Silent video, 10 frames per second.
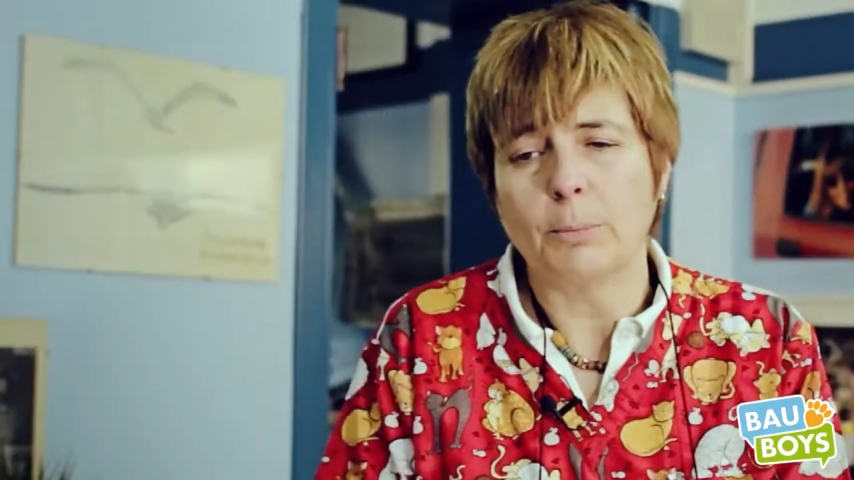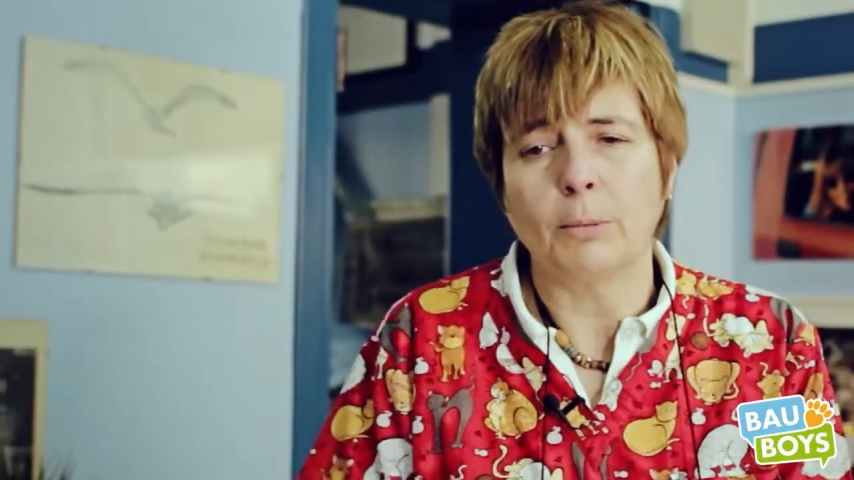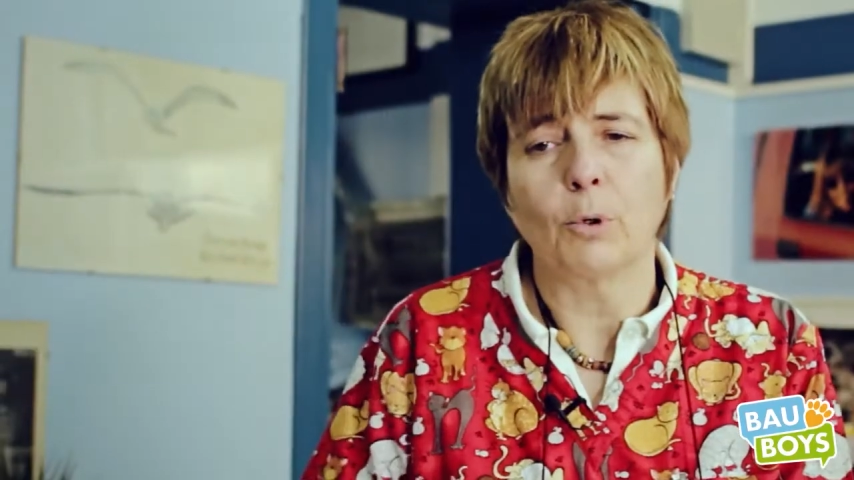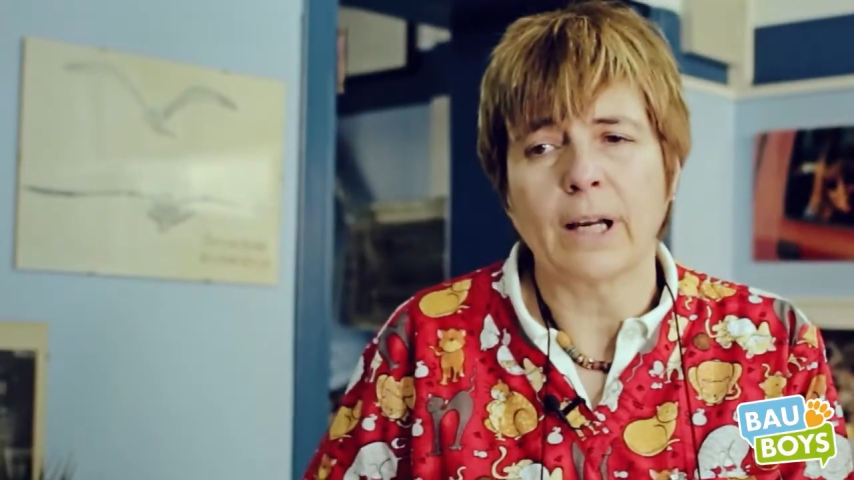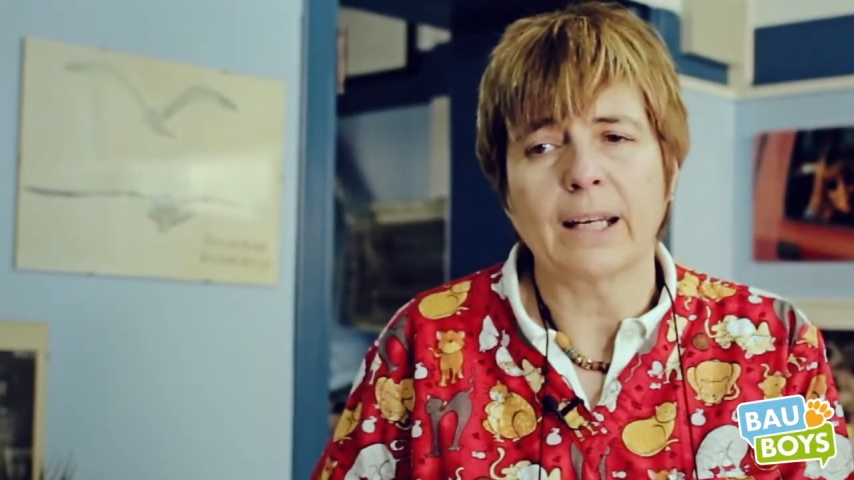
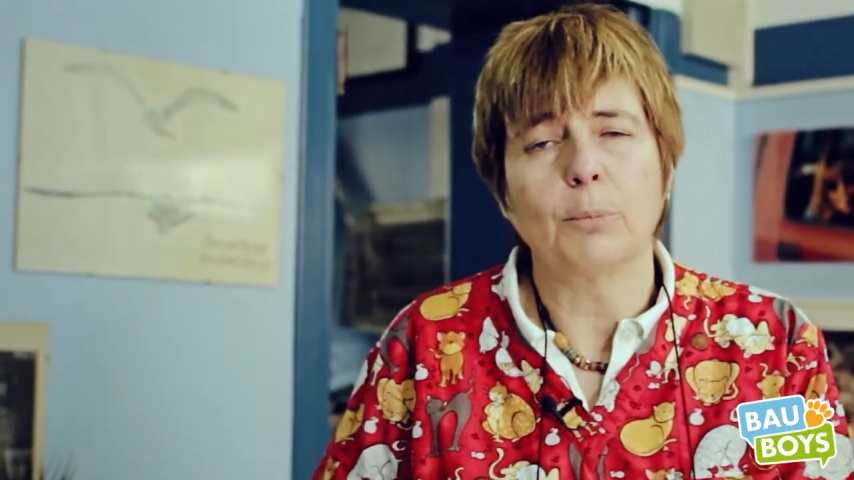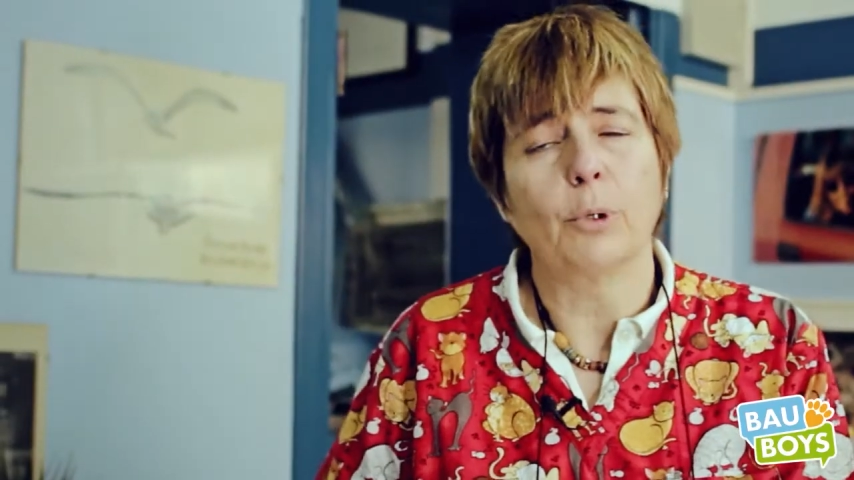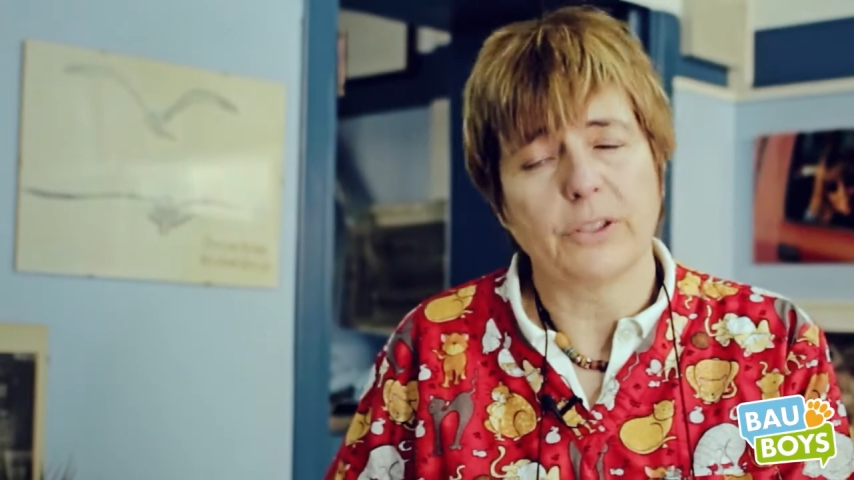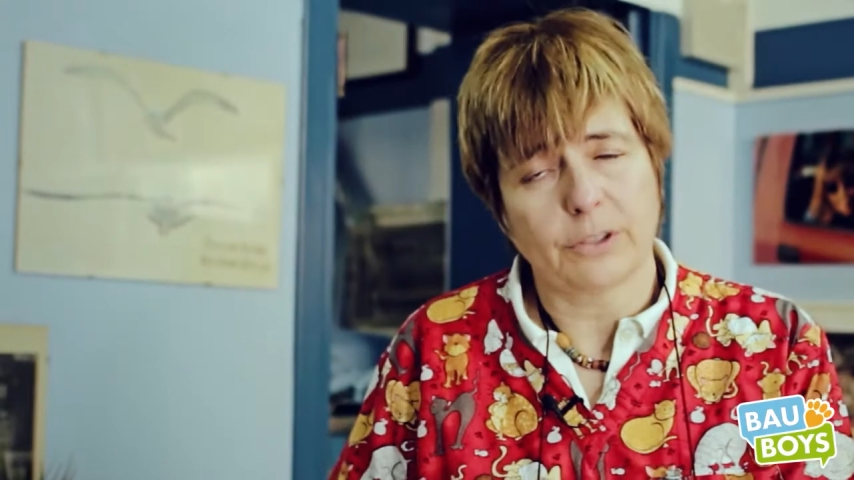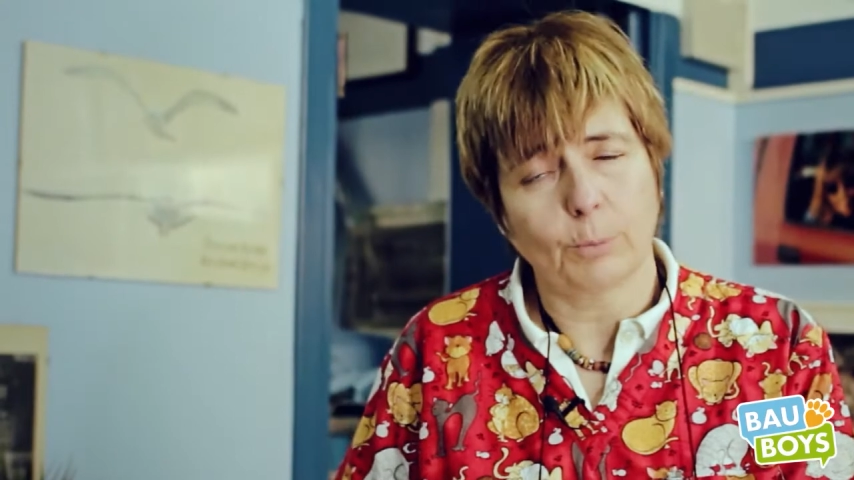primo cane
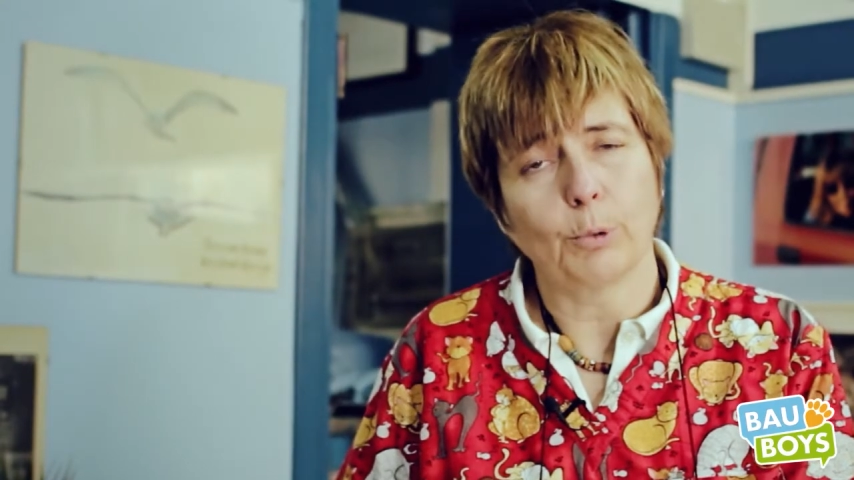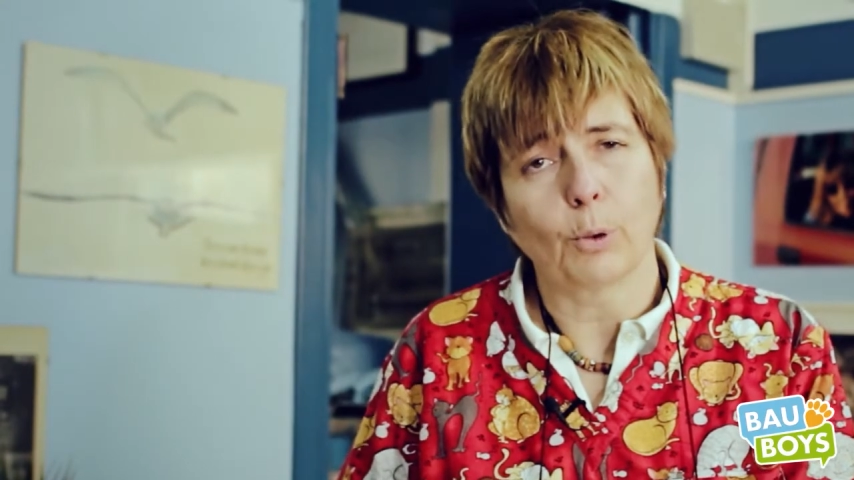può essere un po'